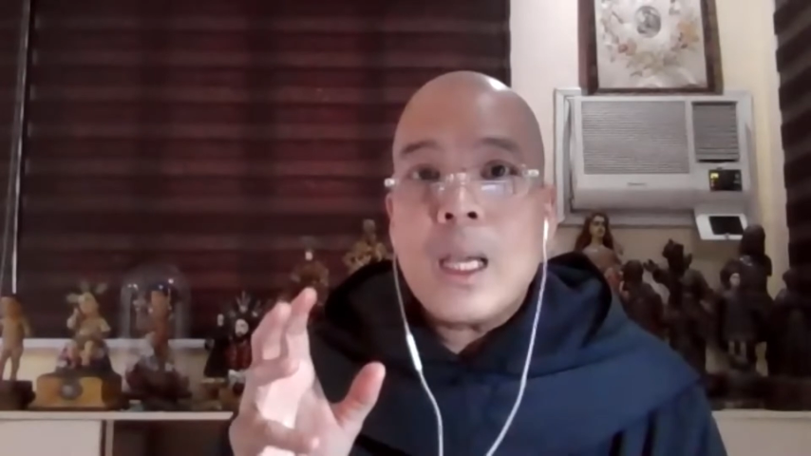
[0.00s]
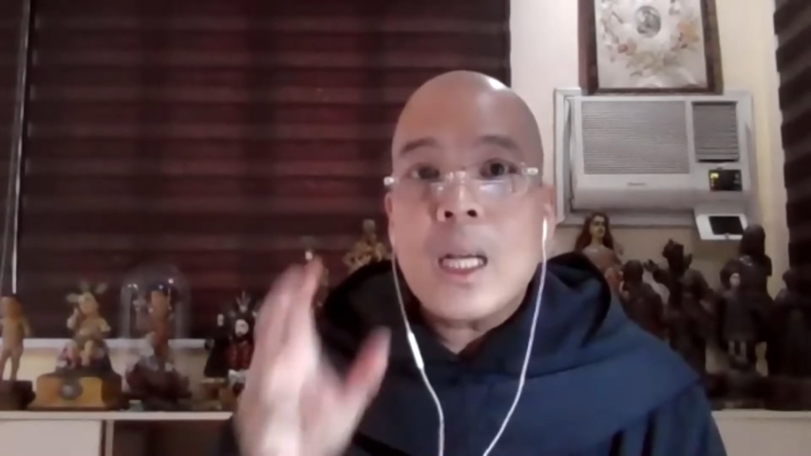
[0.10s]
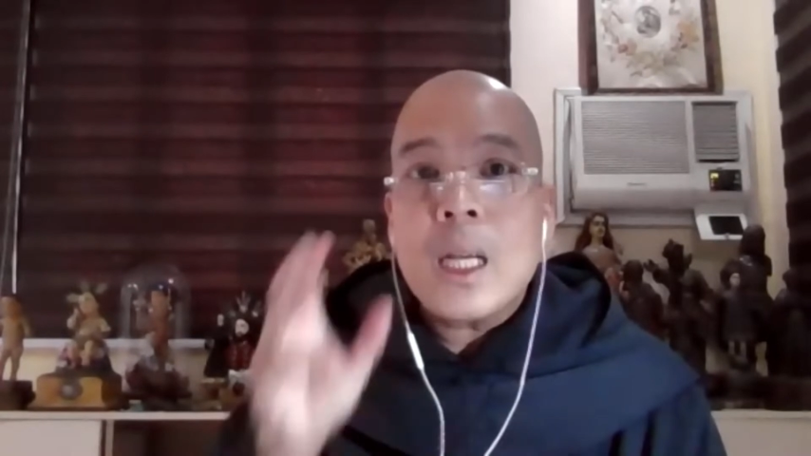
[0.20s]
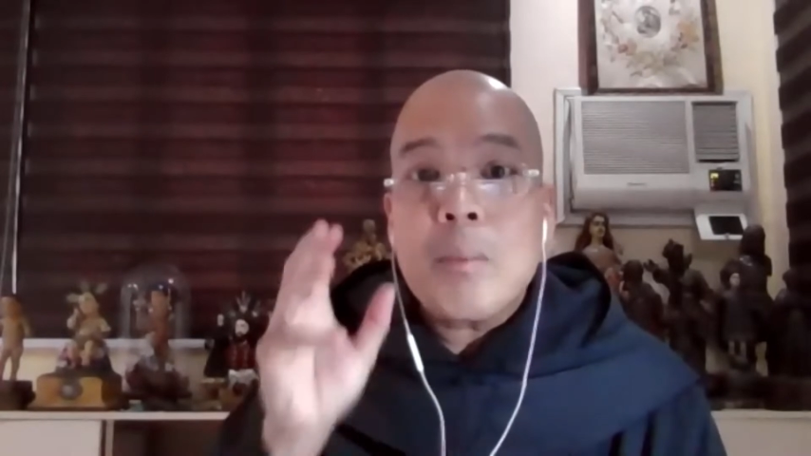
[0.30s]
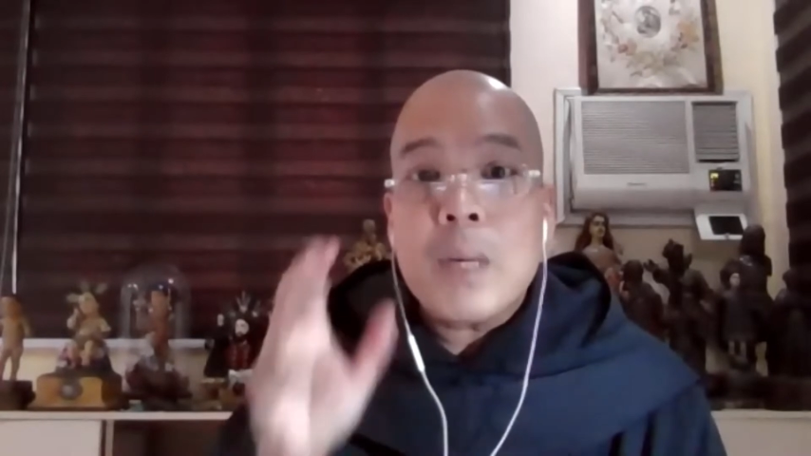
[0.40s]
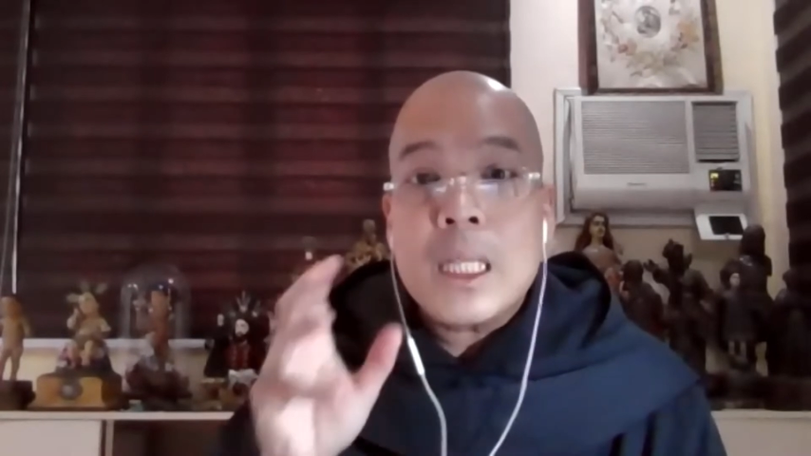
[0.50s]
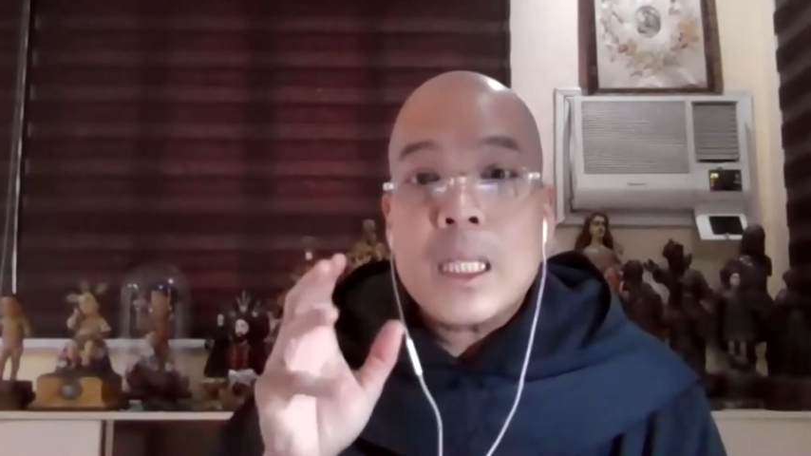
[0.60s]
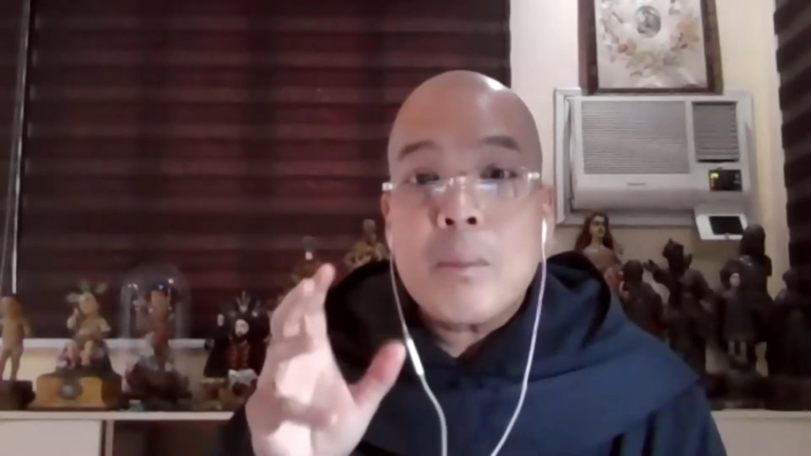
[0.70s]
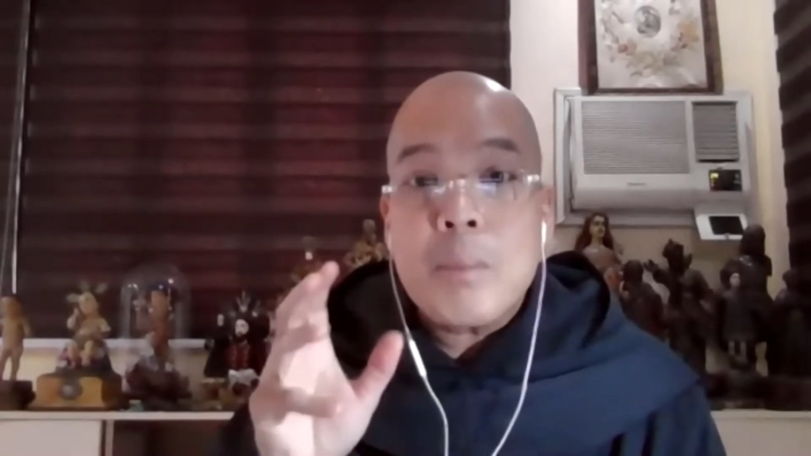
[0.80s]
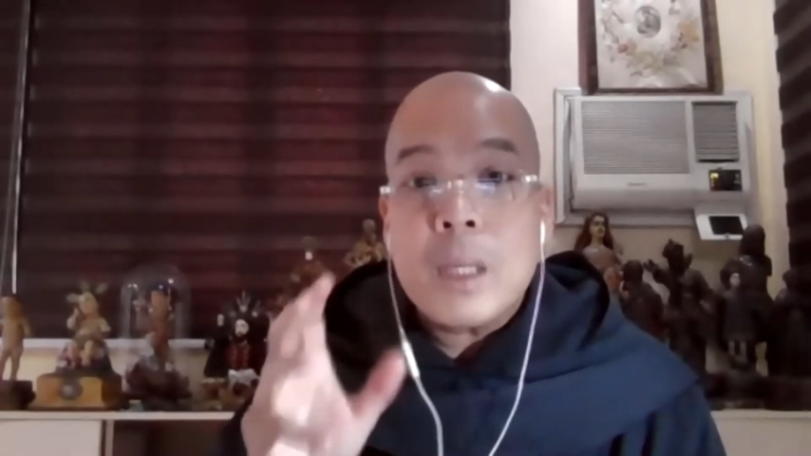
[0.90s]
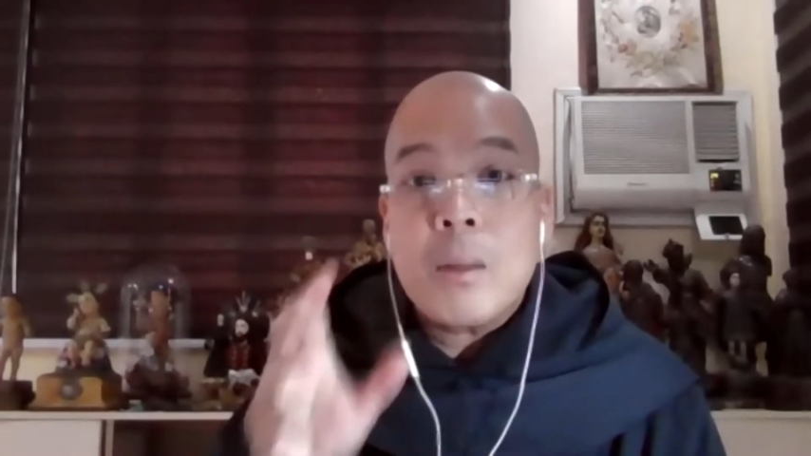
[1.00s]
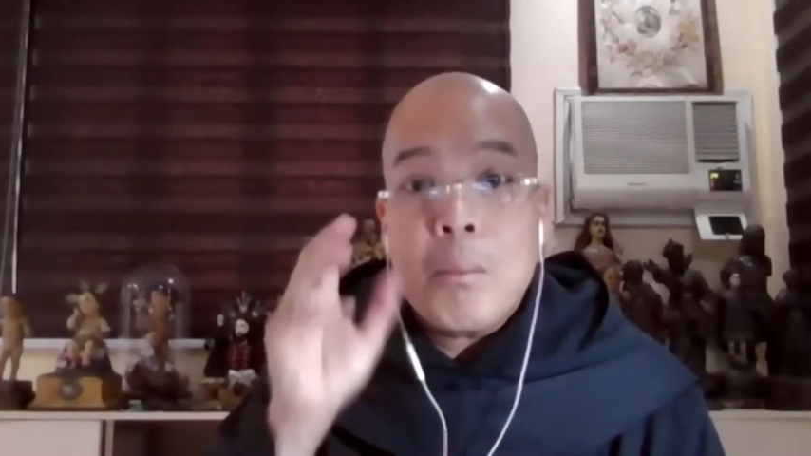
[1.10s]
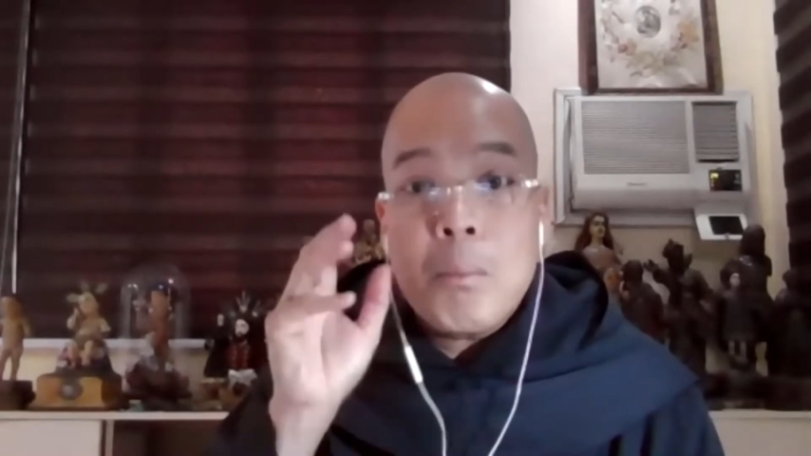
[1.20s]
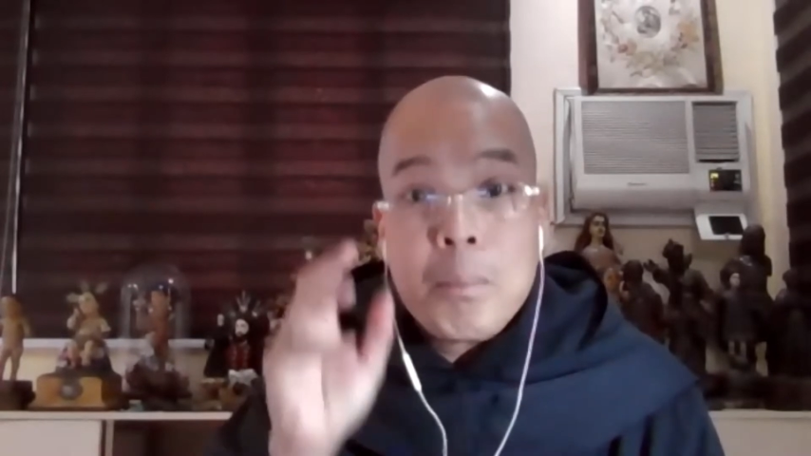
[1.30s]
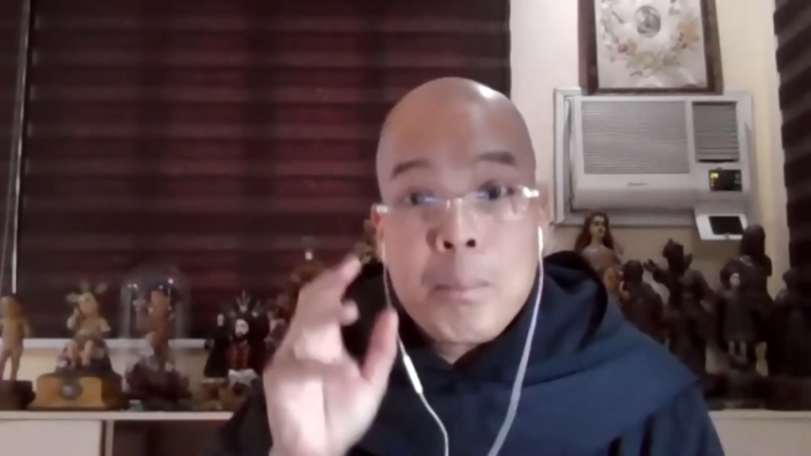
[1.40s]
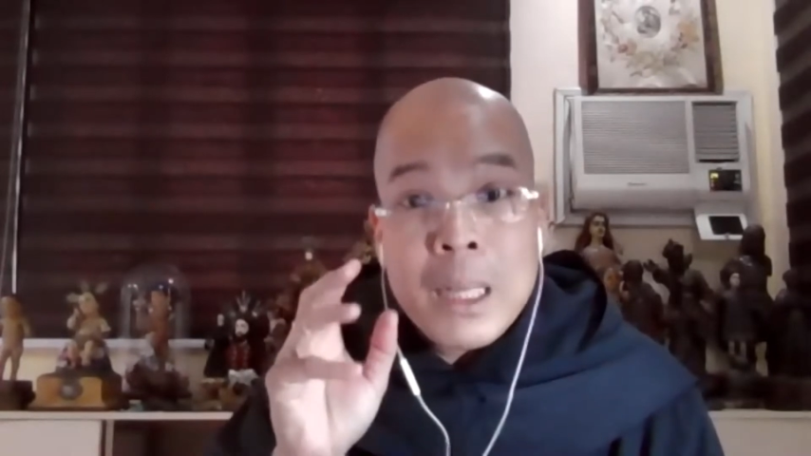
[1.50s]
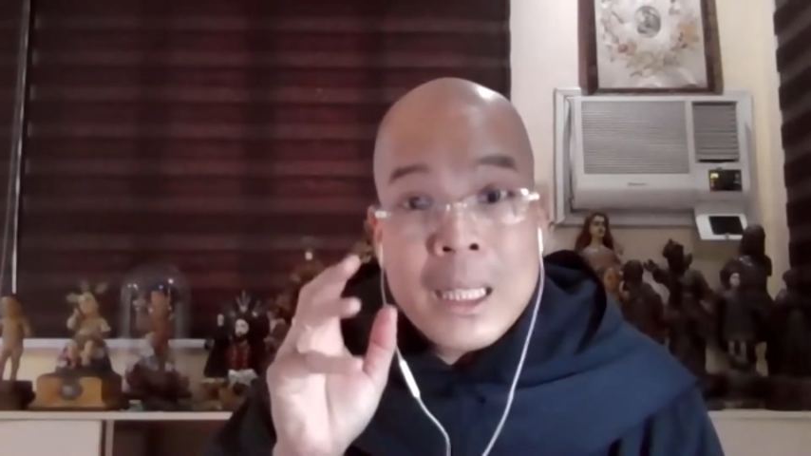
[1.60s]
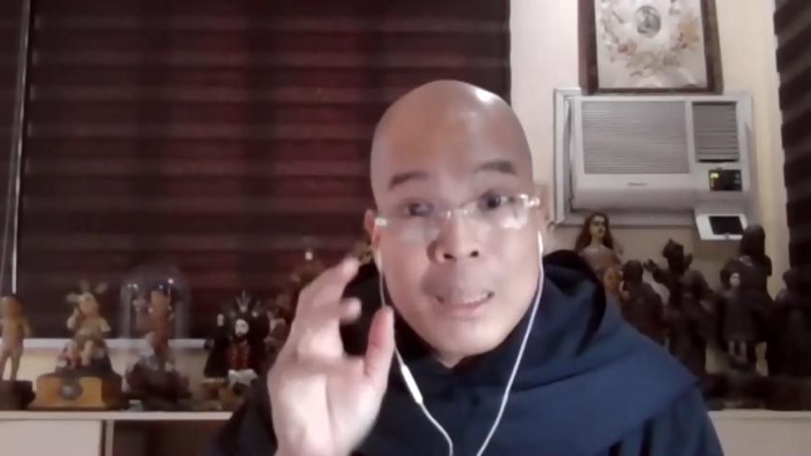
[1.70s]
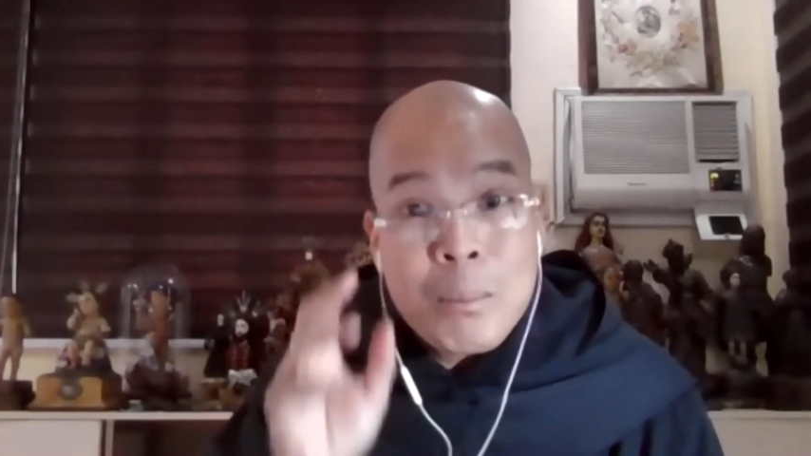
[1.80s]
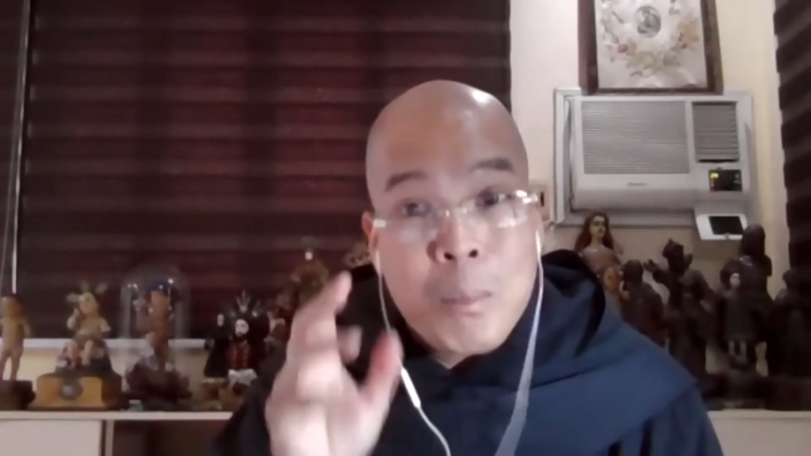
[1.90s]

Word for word: ang nag-participate part,